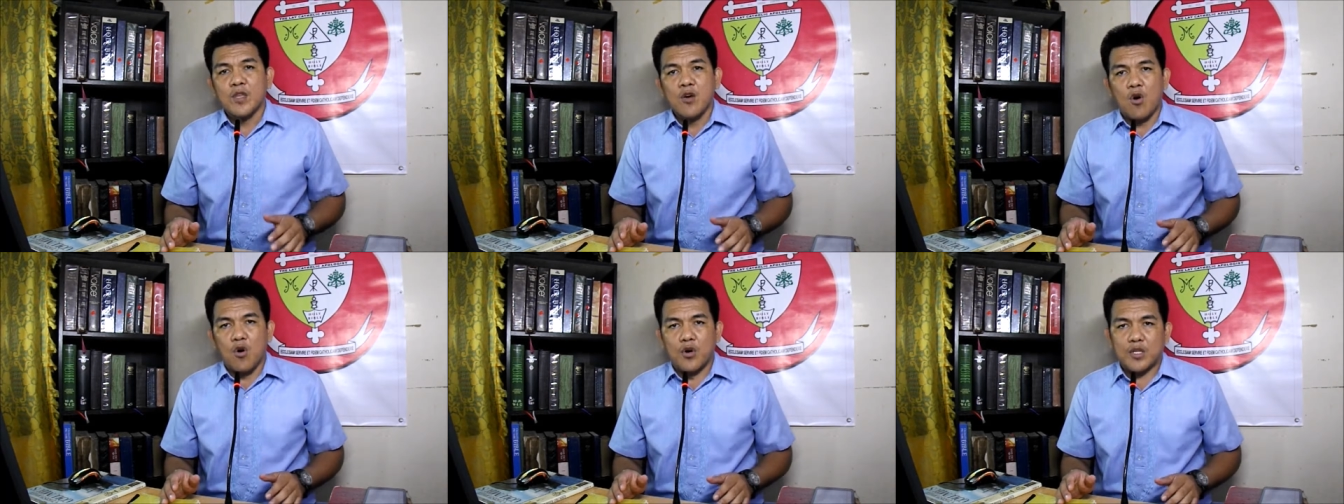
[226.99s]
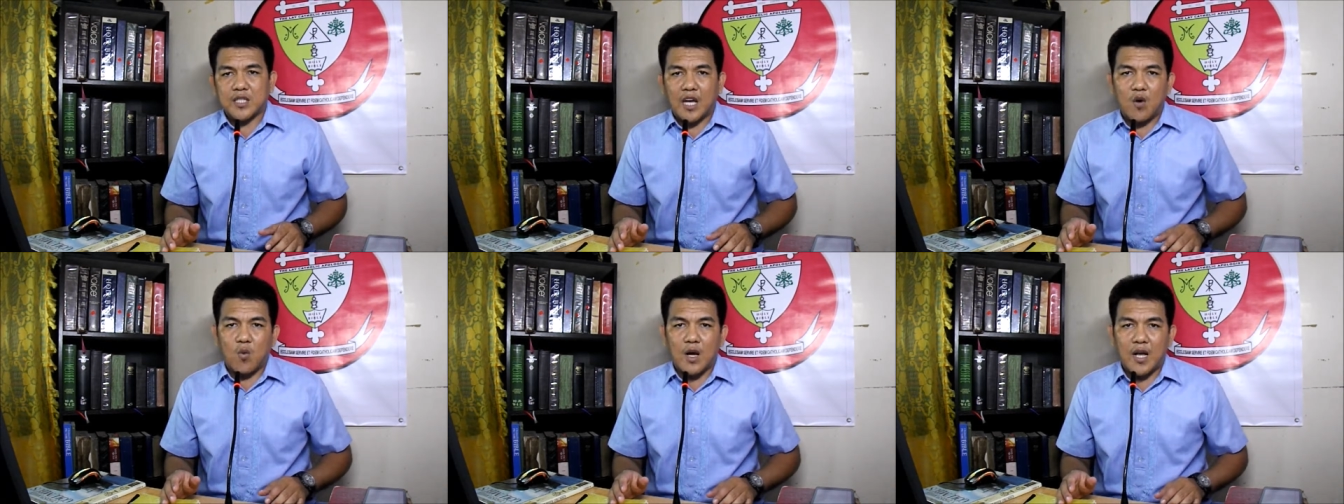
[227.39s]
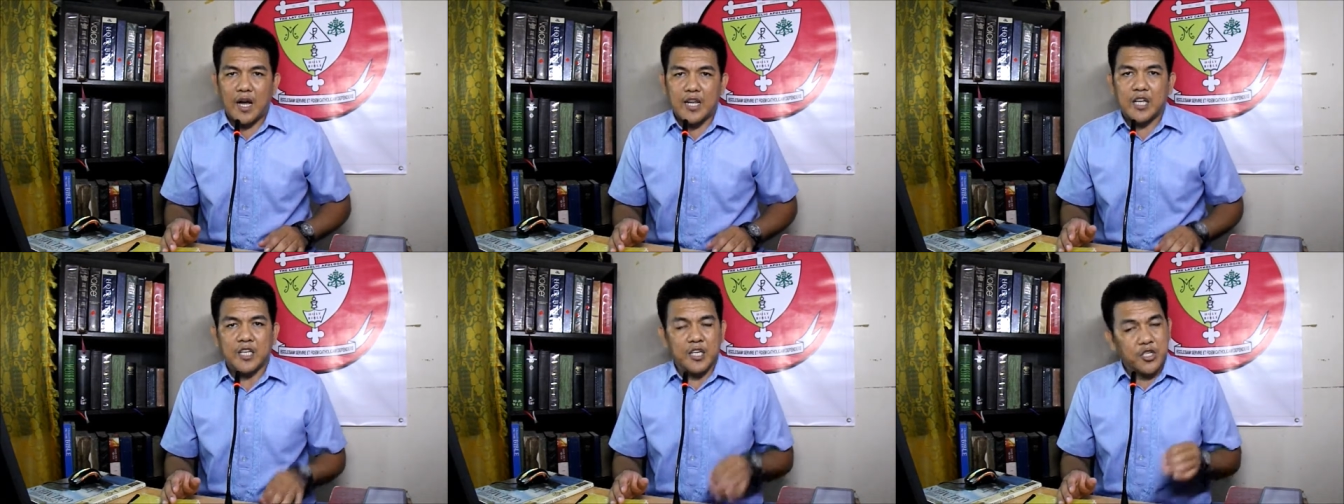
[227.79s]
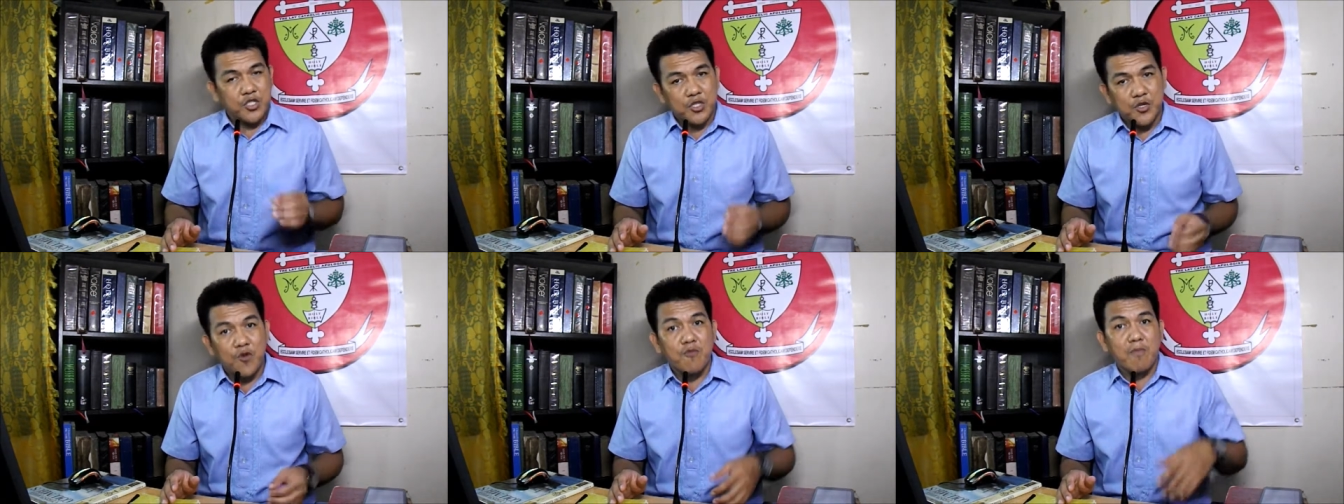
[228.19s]
or tawag anak his
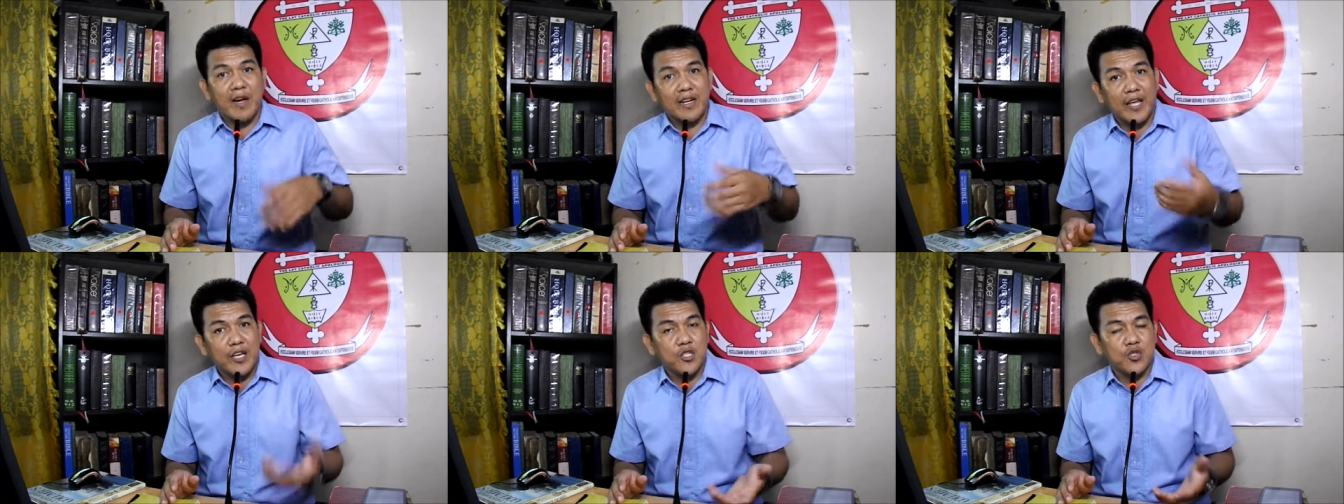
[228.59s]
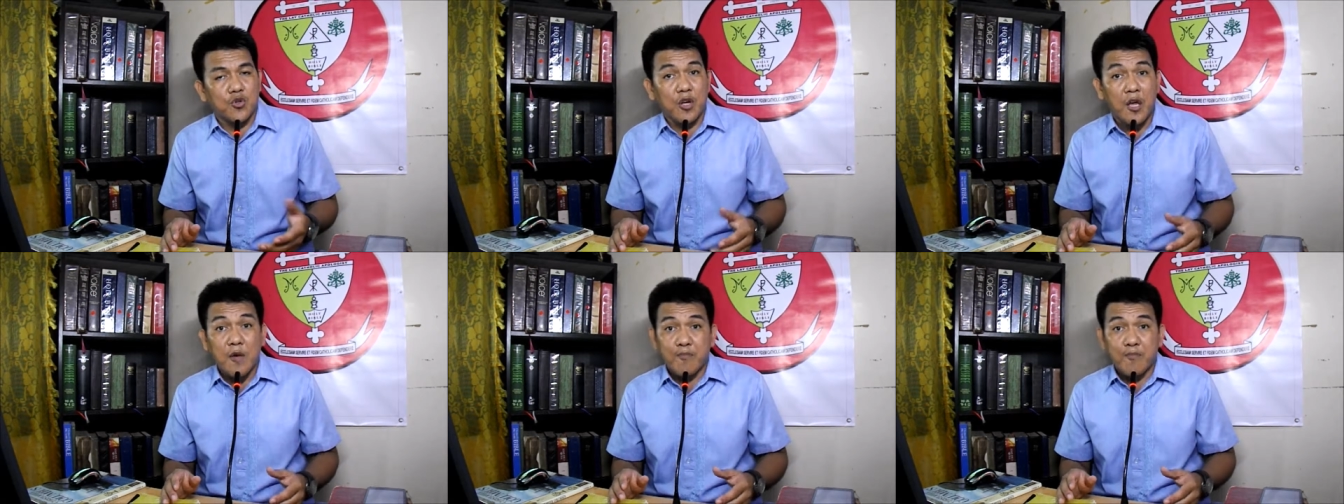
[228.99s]
human nature